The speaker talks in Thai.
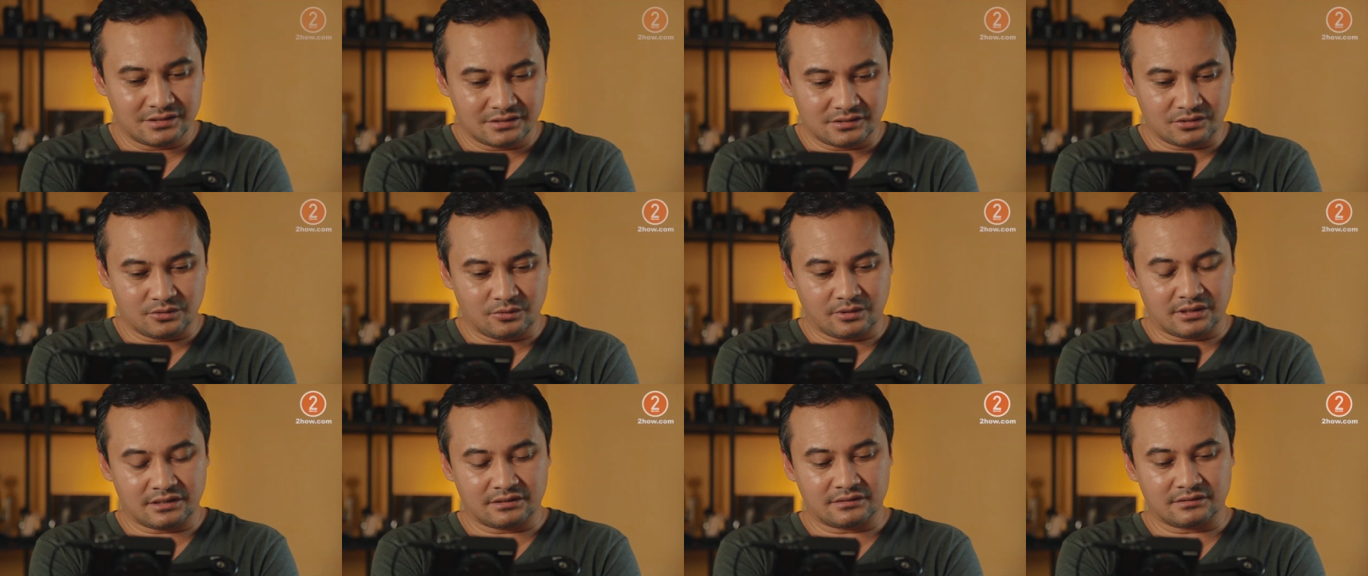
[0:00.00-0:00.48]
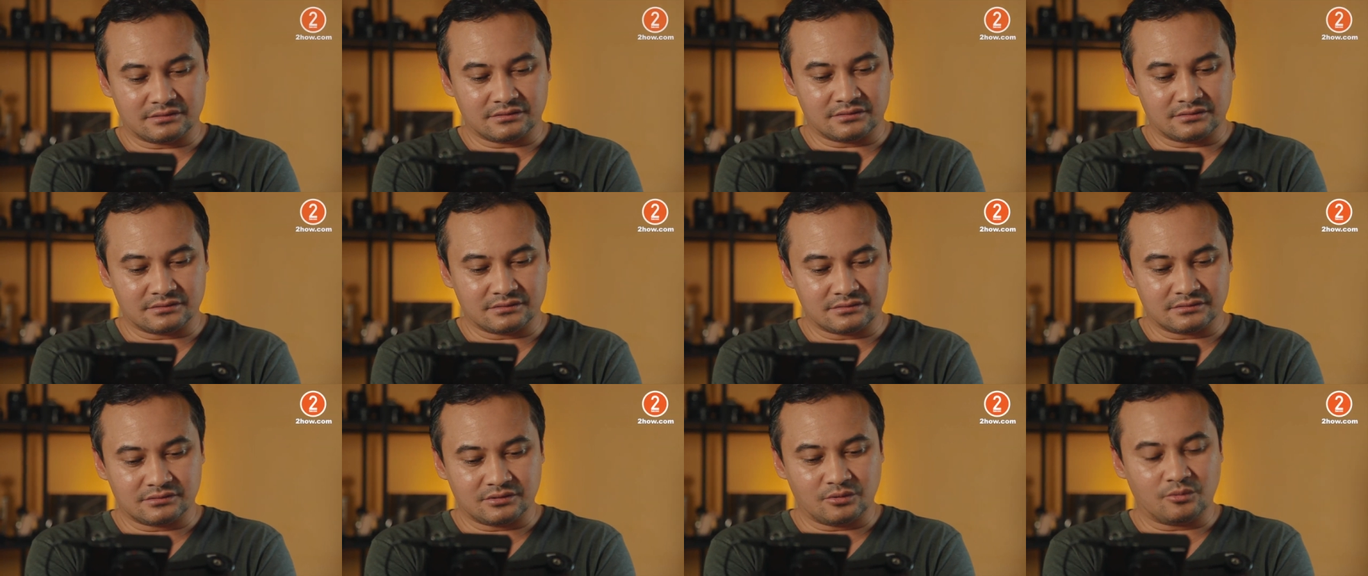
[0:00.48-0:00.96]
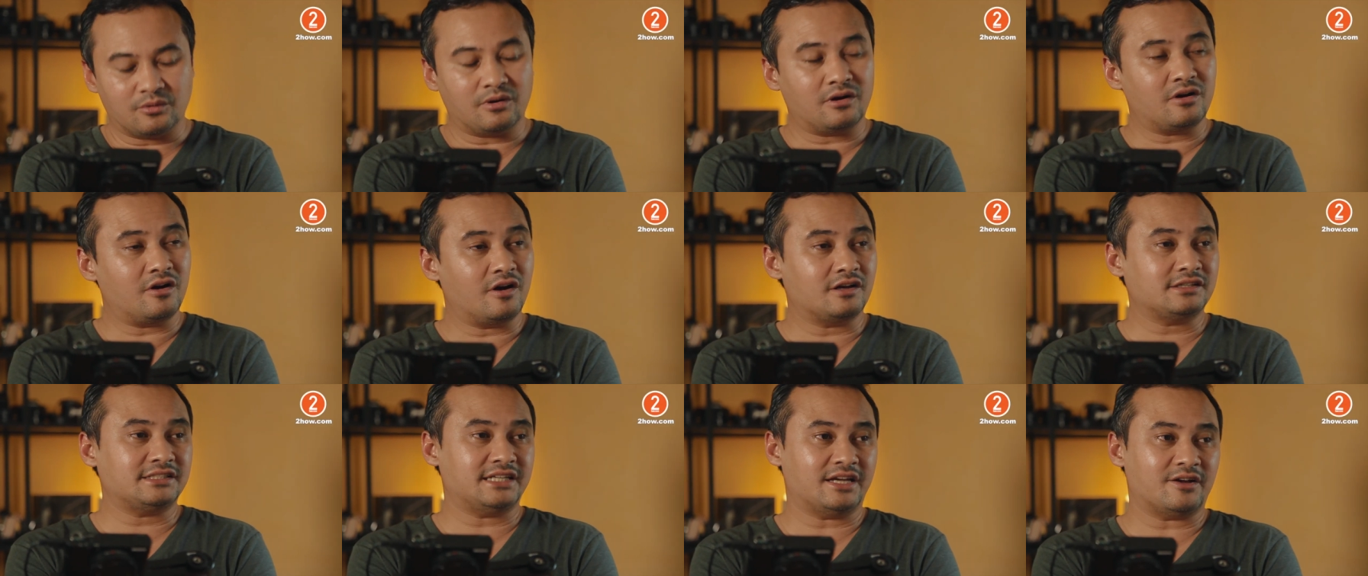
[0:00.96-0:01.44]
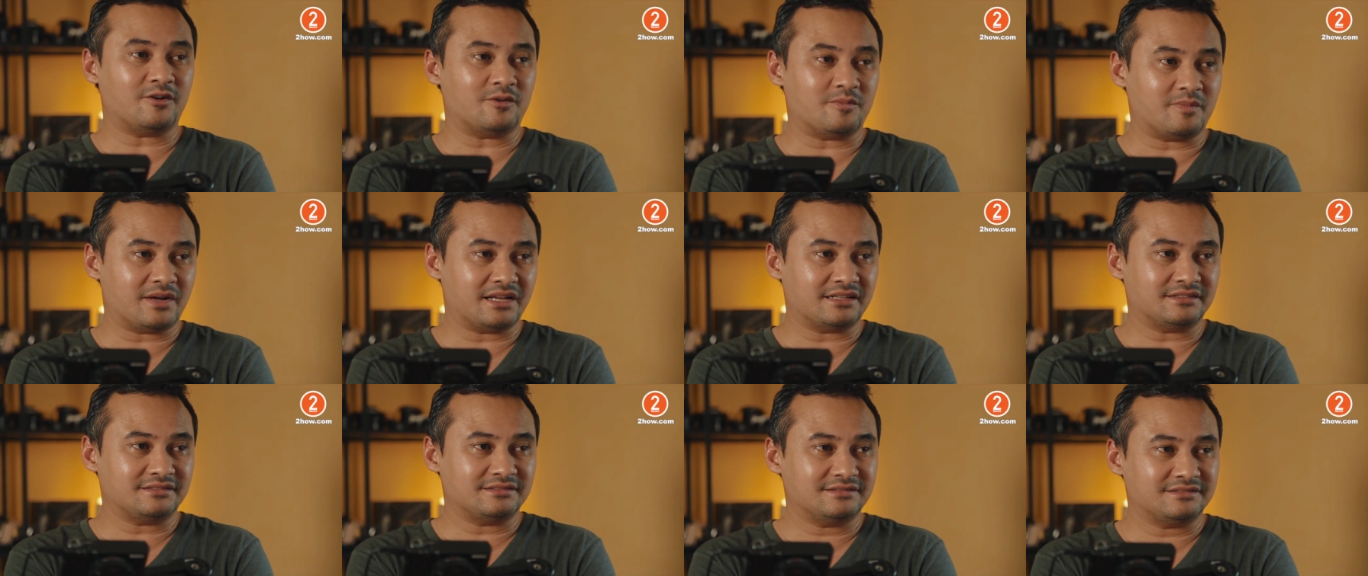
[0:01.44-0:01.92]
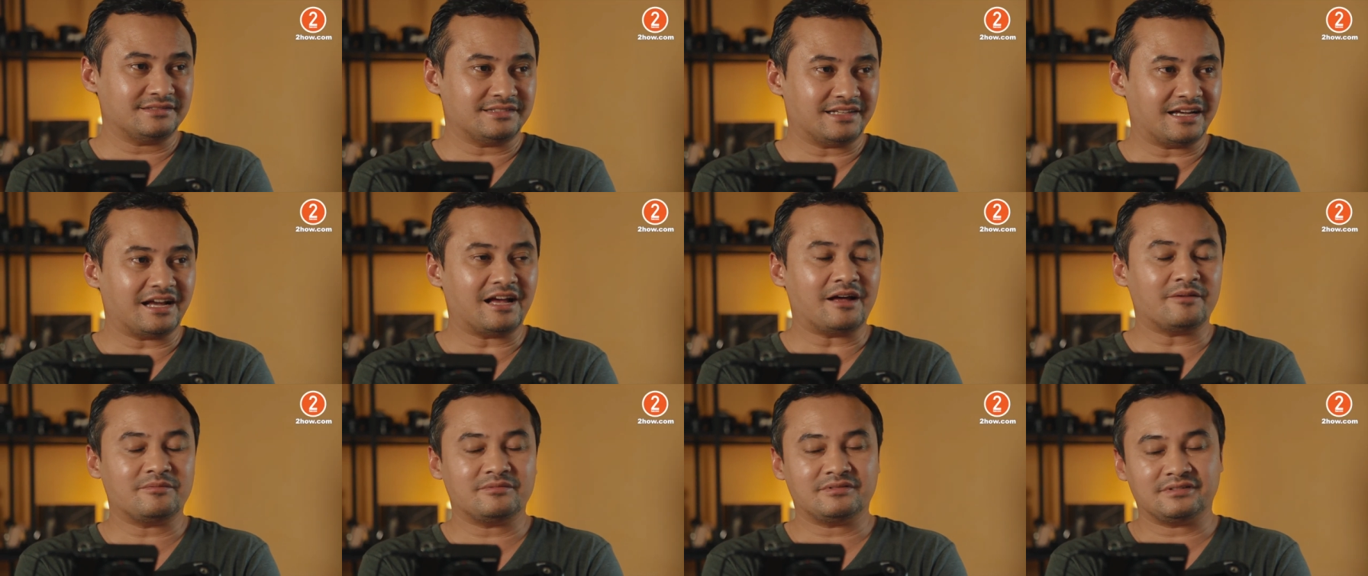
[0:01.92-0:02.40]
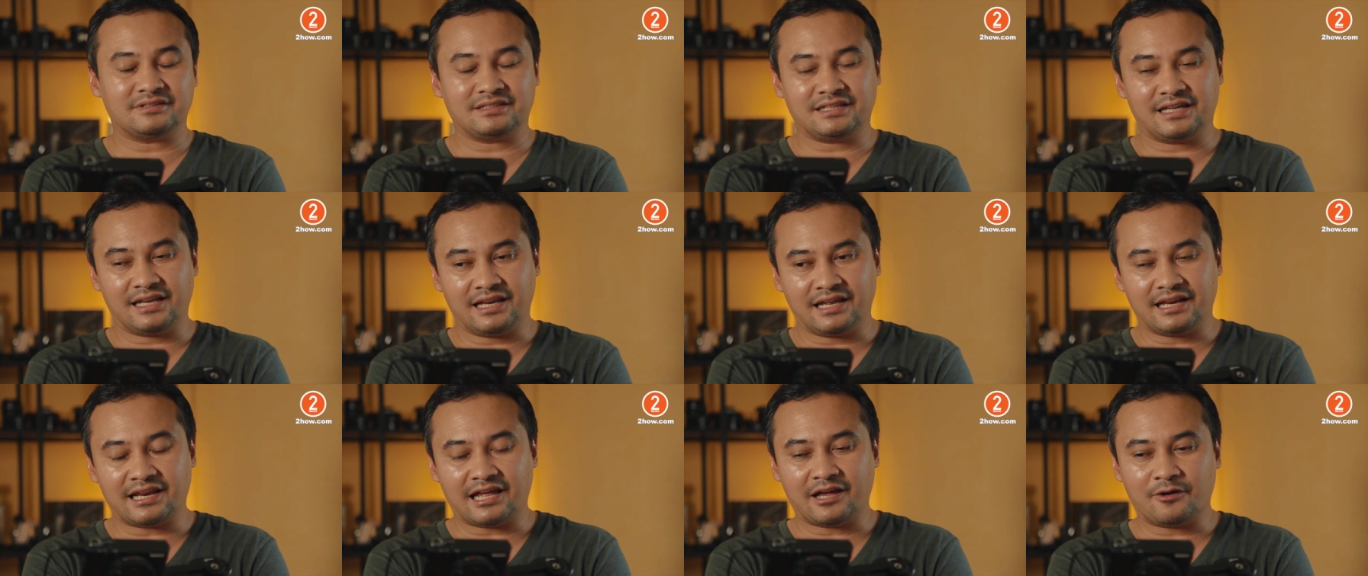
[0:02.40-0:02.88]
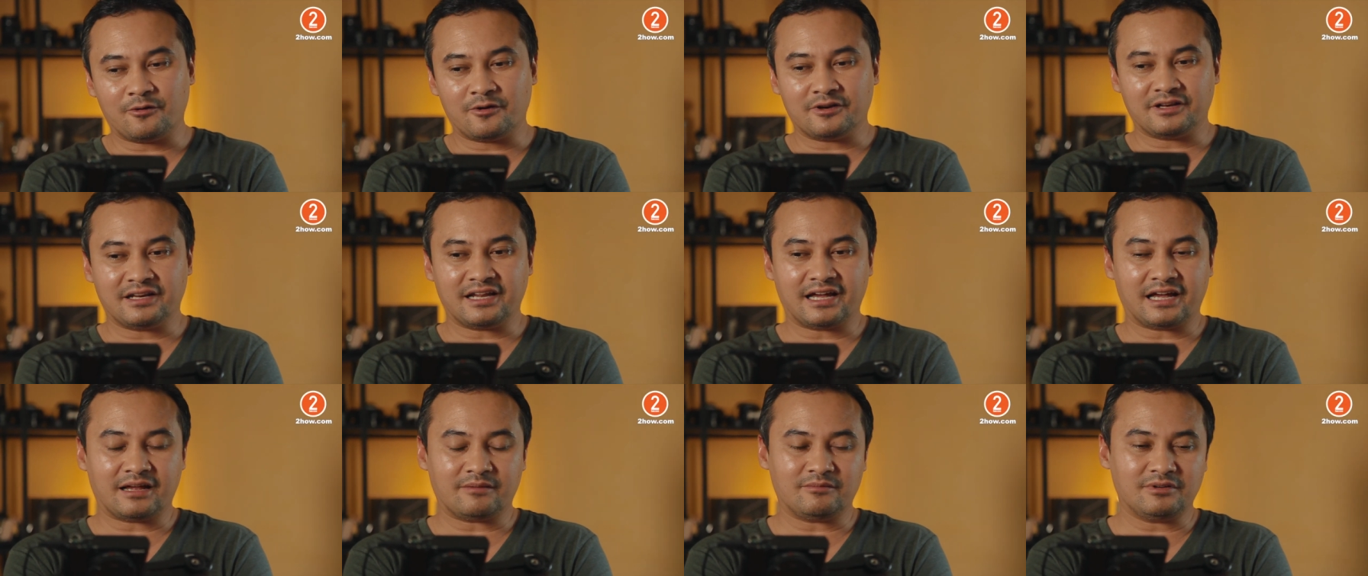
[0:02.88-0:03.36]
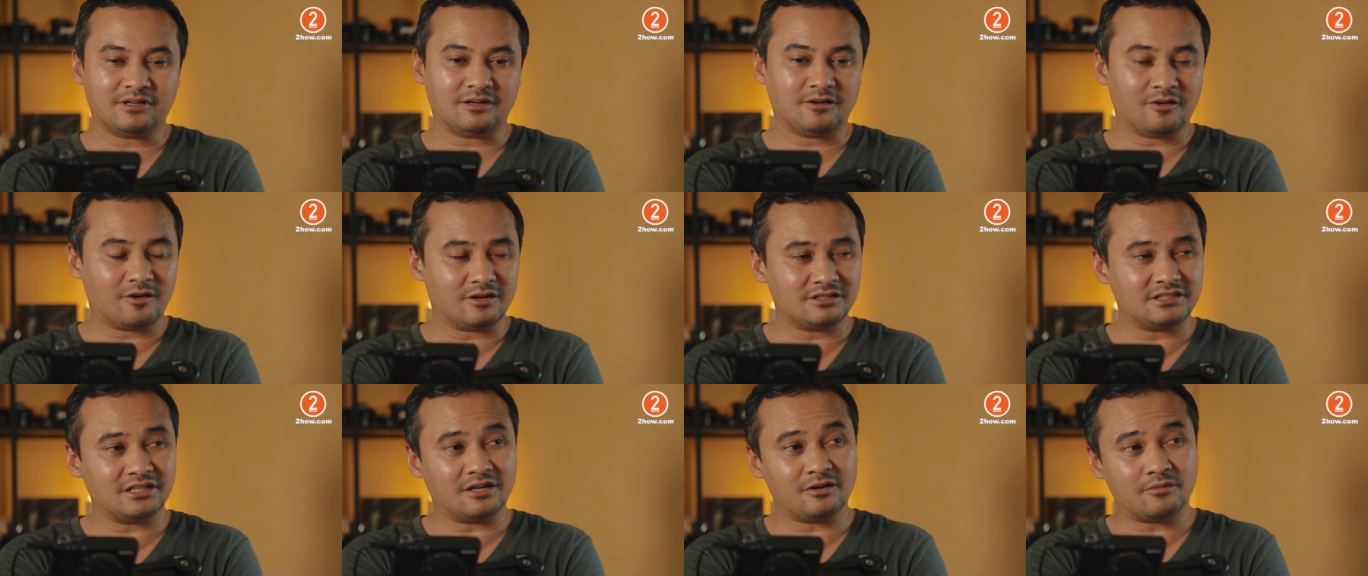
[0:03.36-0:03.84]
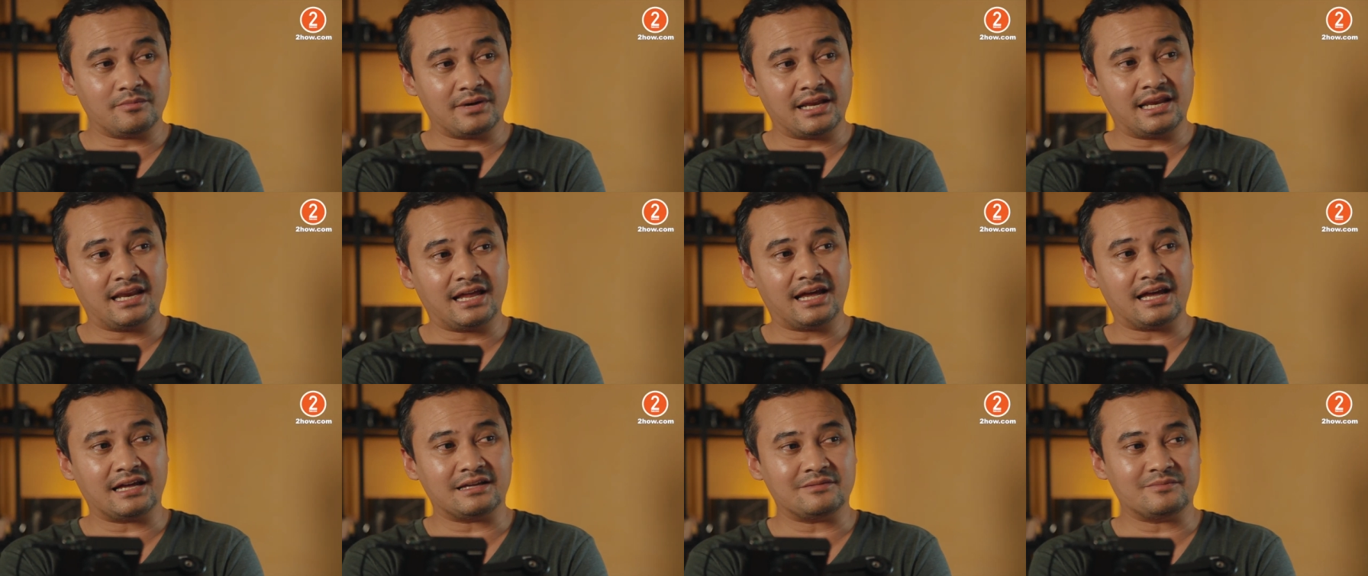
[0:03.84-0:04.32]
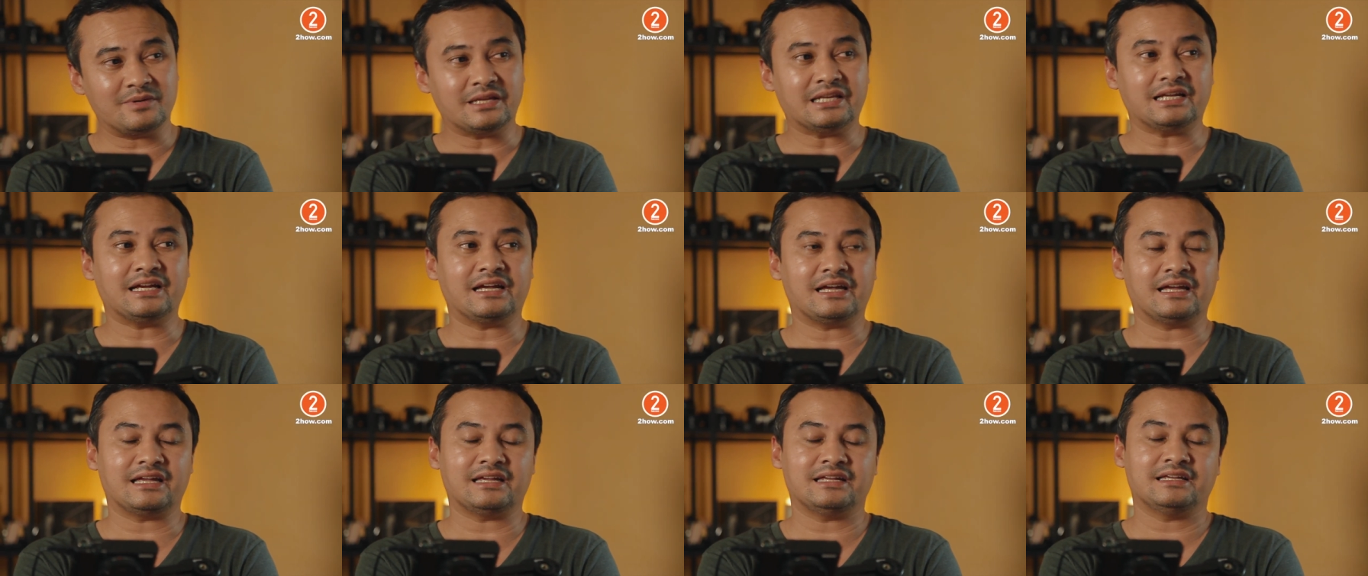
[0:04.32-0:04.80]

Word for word: ส่วนตัวข้อเสียของมันนะครับ ถ้าหลายๆคนถามเรื่องข้อเสียของมันล่ะเป็นยังไง